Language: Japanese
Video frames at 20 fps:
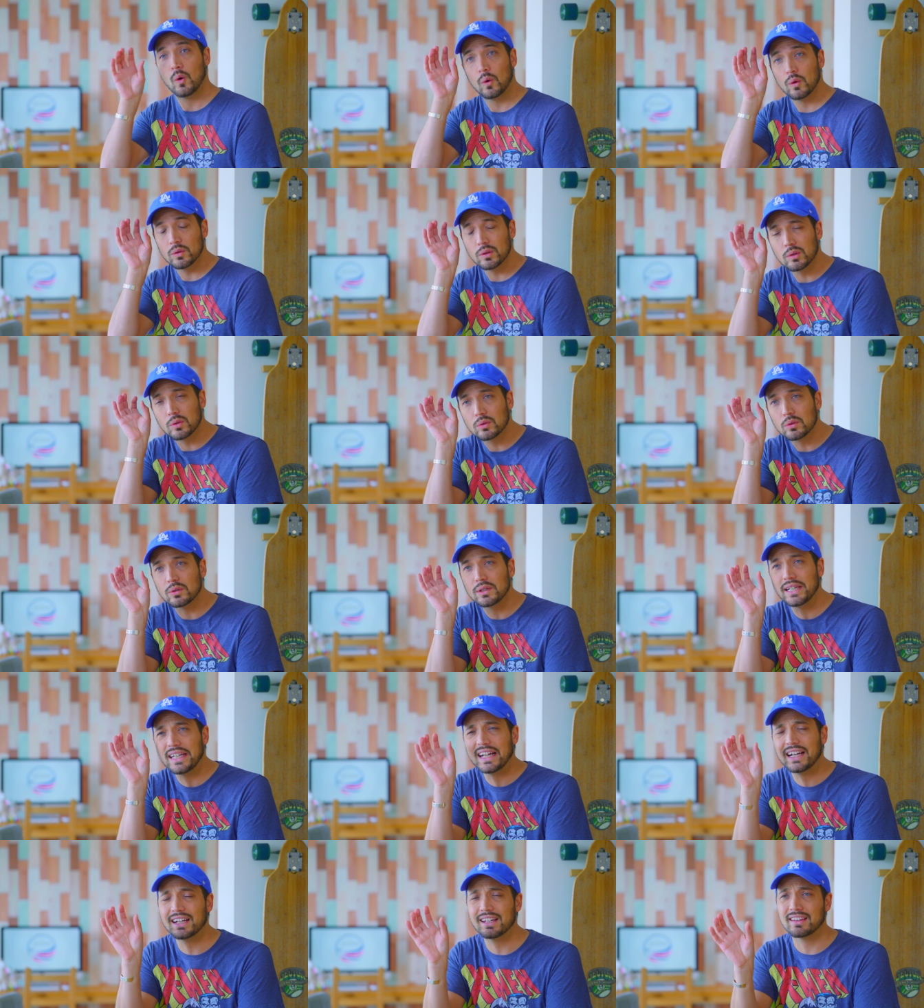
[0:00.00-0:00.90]
本当の
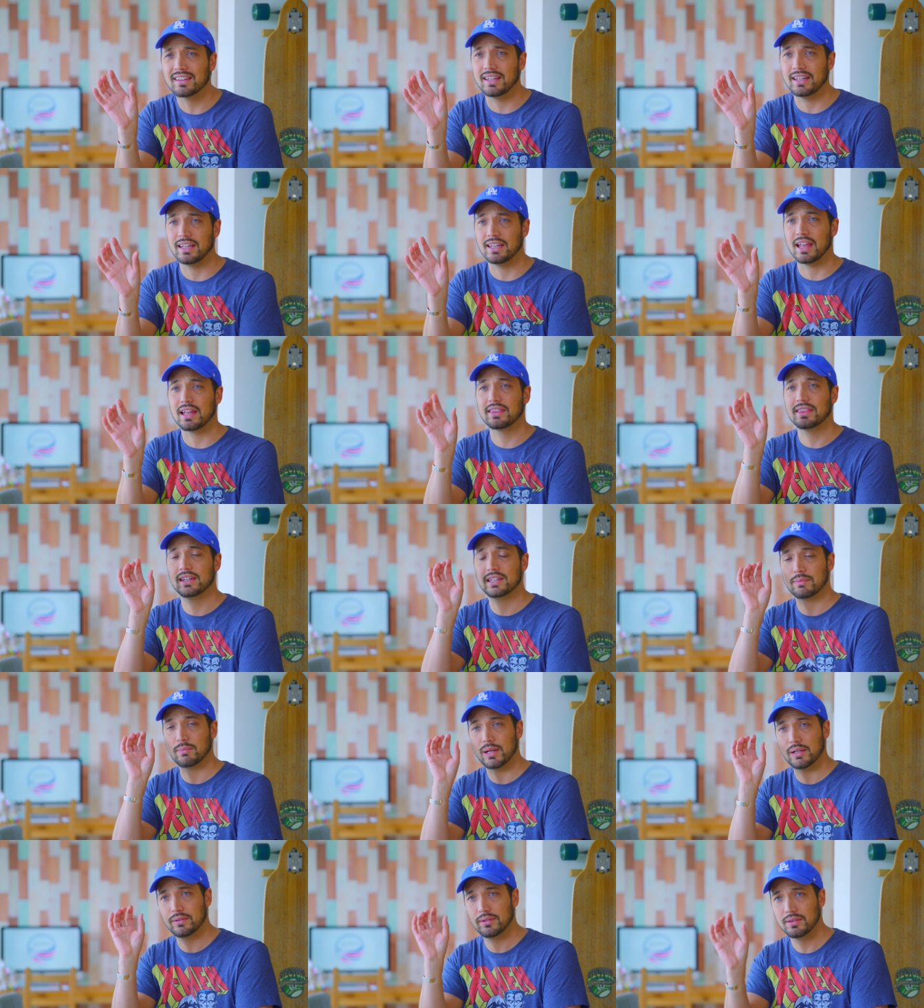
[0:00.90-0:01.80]
リアリティになって
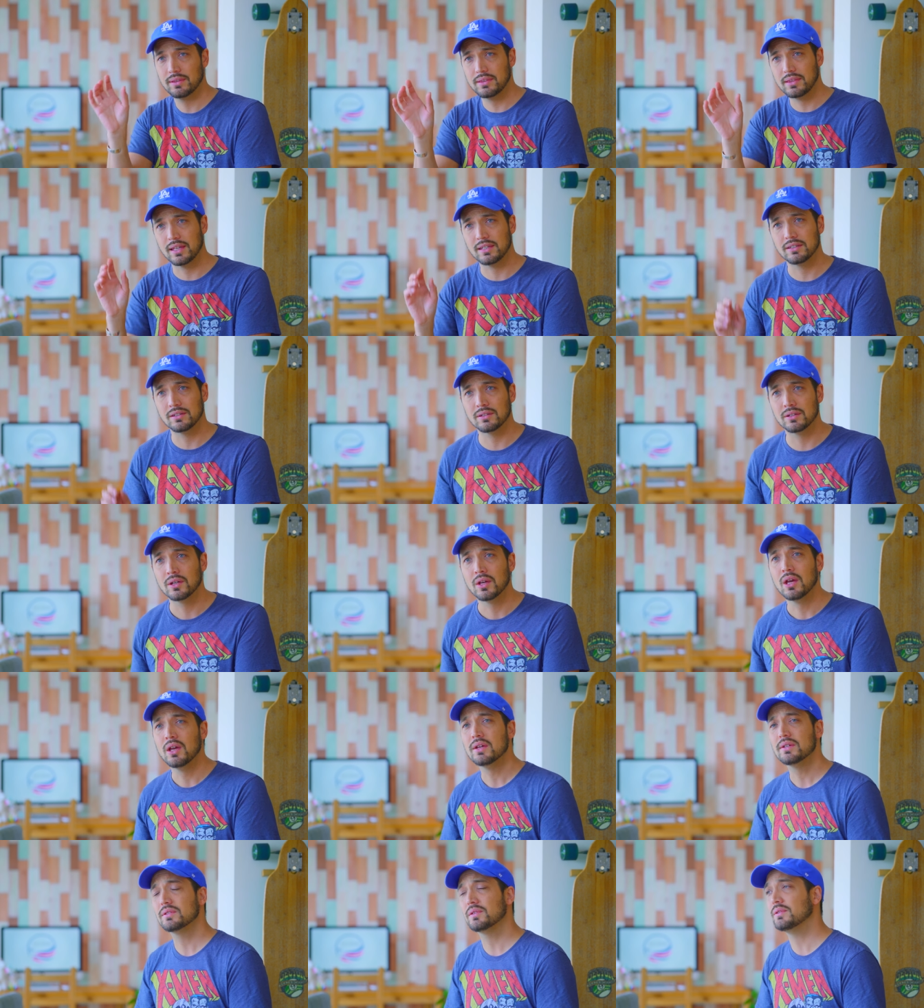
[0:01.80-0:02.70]
しまうっていう、
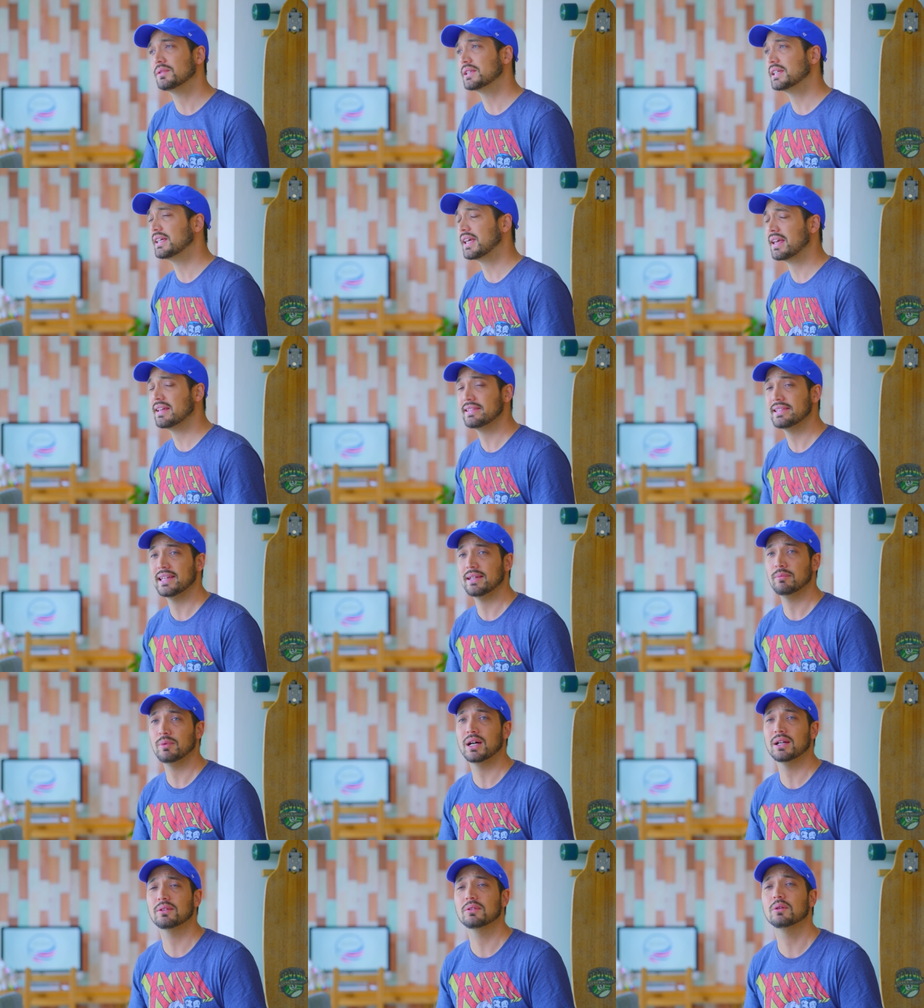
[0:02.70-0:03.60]
その危険性
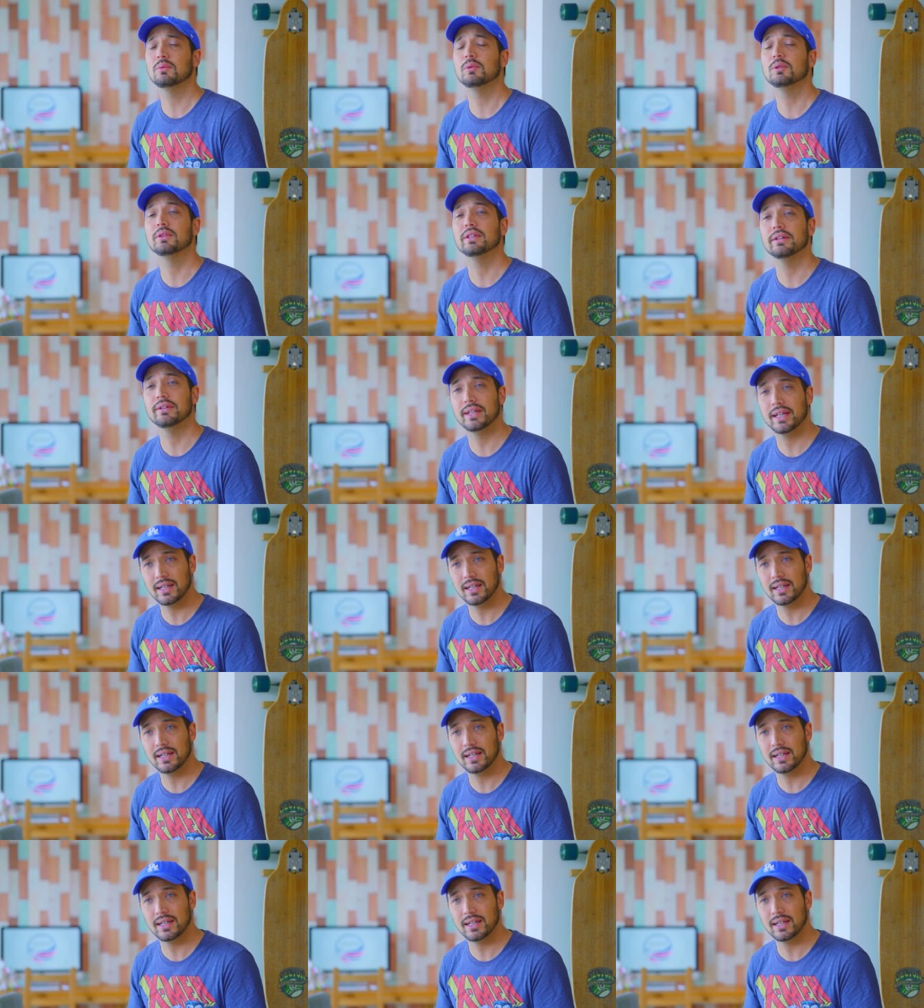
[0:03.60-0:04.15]
もあると思うんだよ